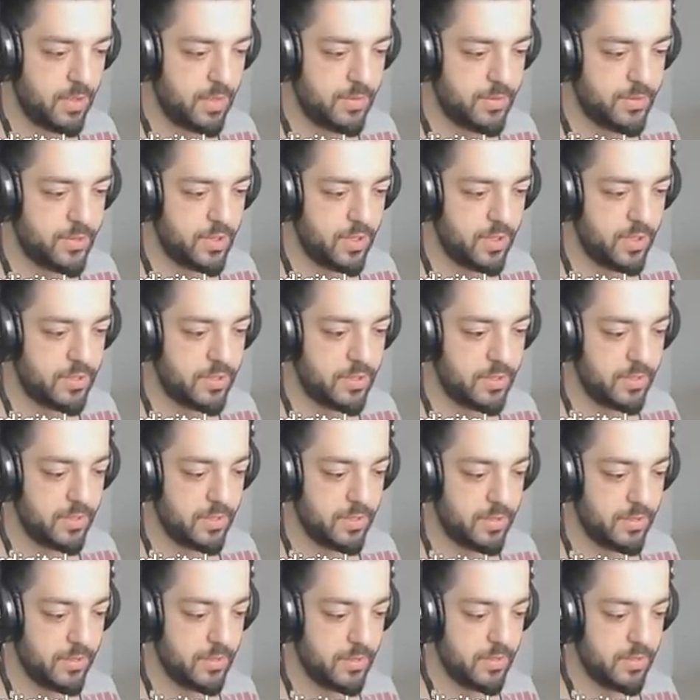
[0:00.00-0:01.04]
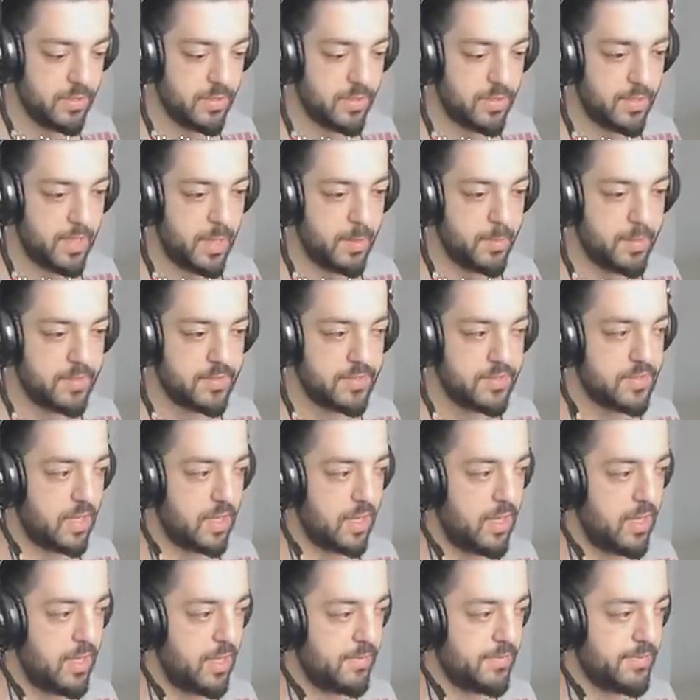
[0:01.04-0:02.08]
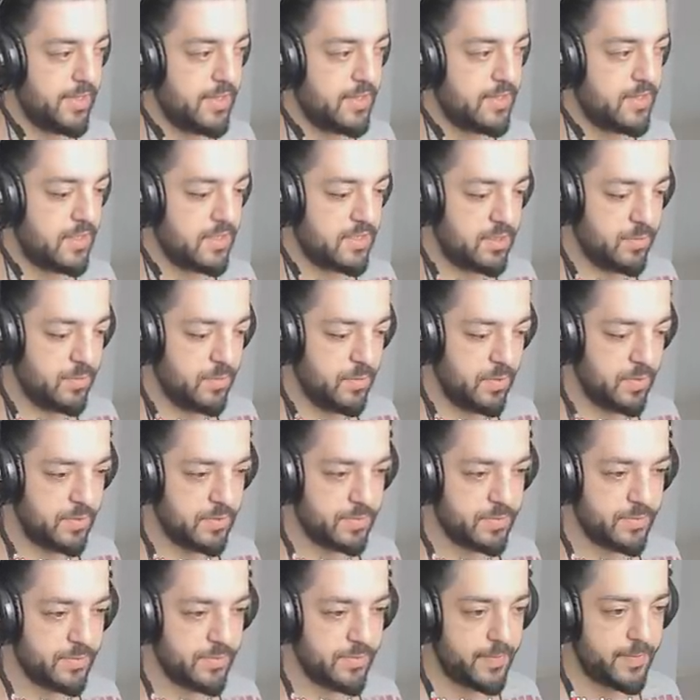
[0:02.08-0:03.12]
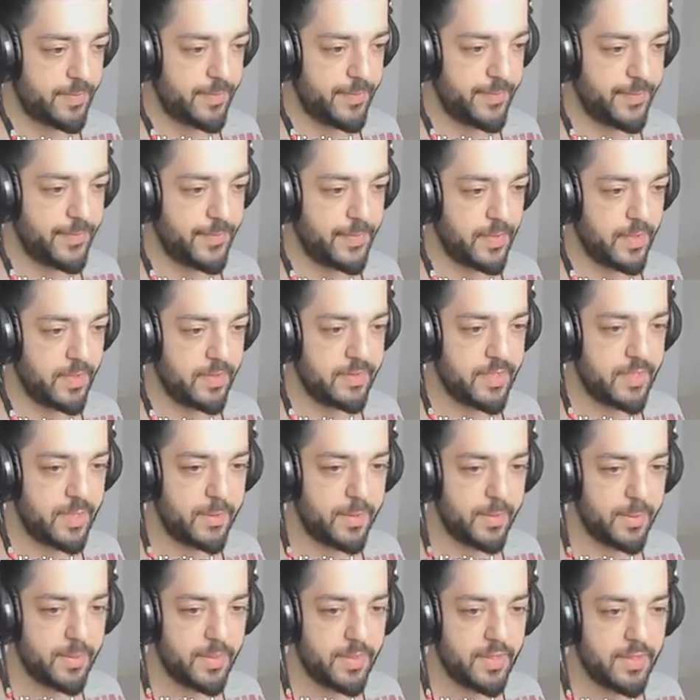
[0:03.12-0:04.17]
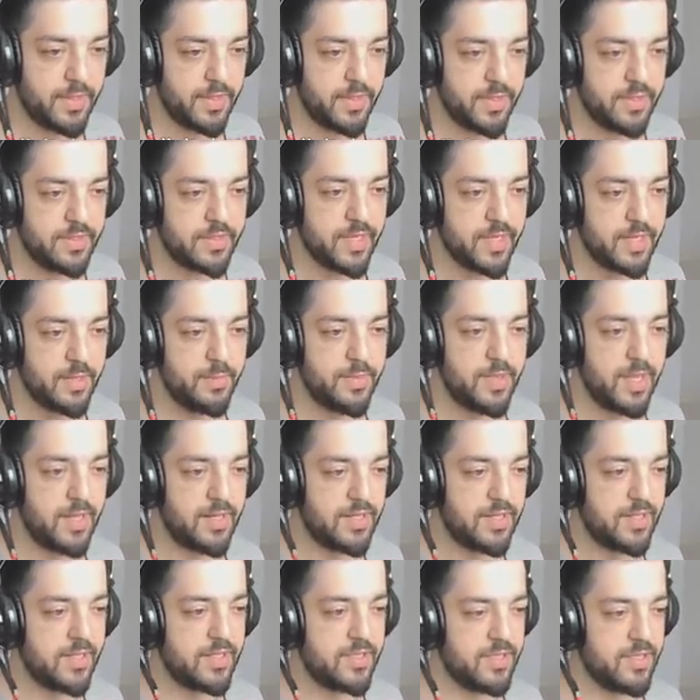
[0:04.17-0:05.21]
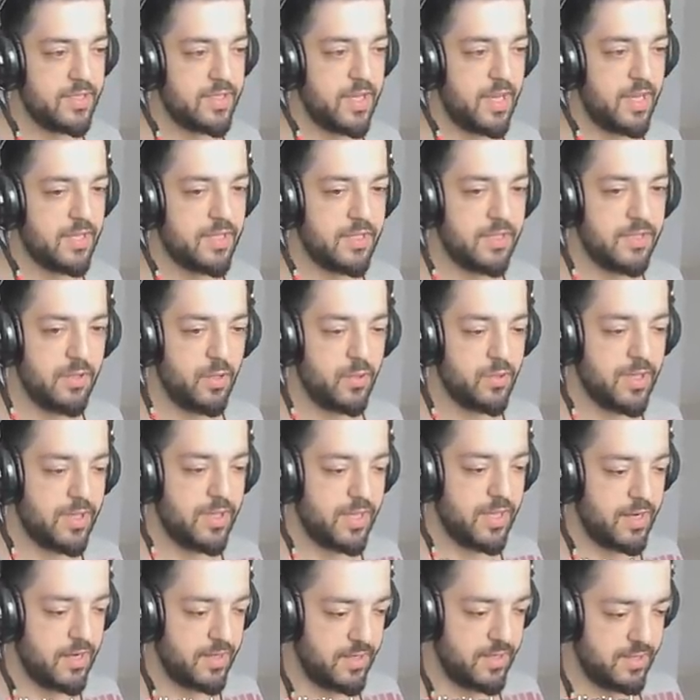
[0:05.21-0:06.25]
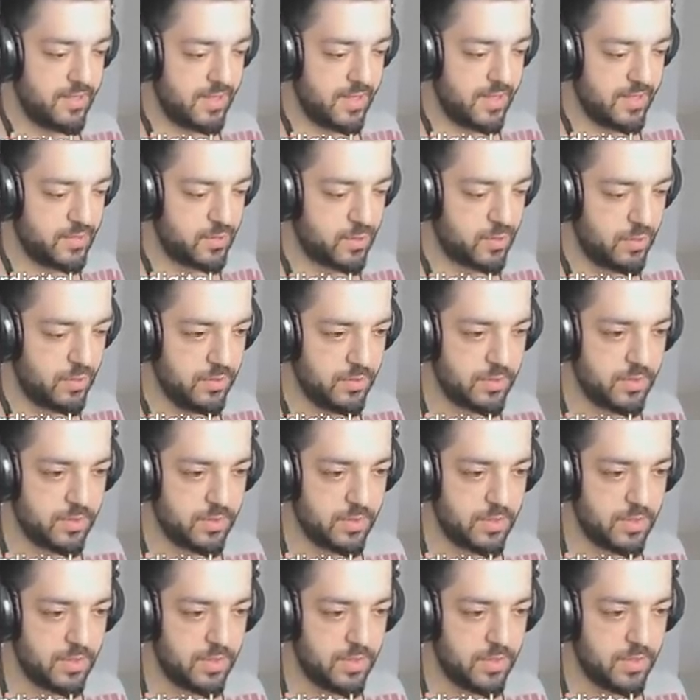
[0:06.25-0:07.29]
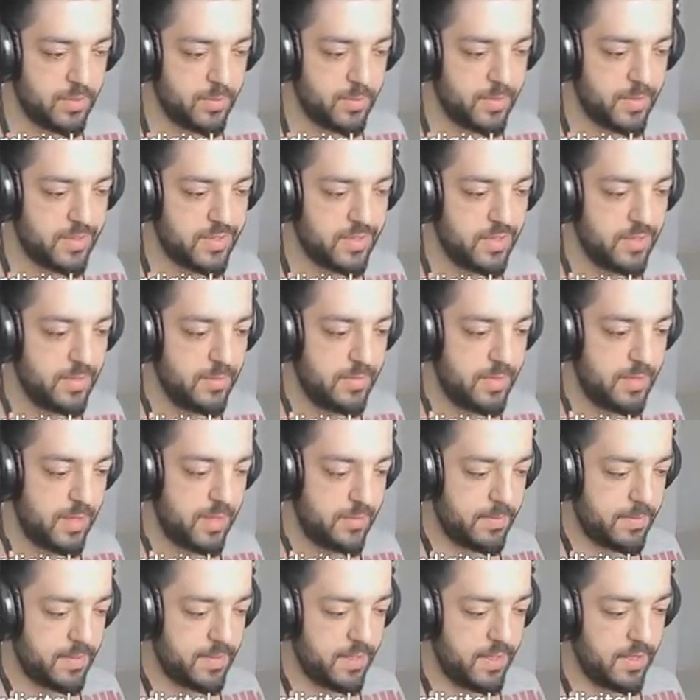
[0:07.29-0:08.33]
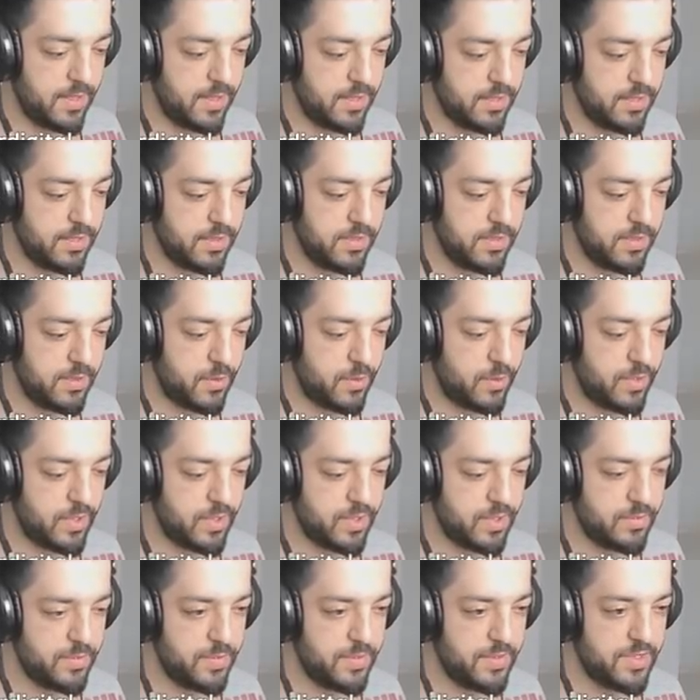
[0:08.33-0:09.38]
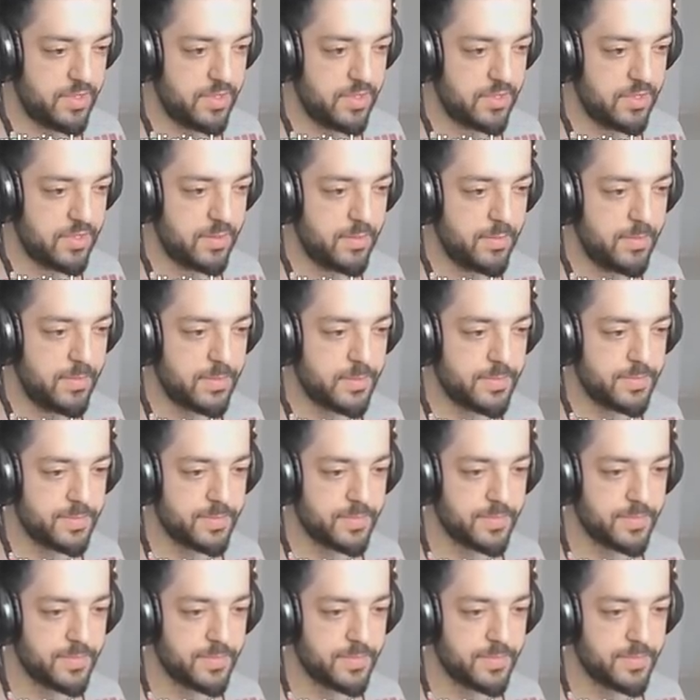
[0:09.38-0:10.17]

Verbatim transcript: Öyle bir şey yok. Hemen aa VSS'li bu. Tamam. Senin bir arkadaşın kaldı. O da yaralıydı en son. Bakalım ne yaptı ya. Ona da bir bakış atalım.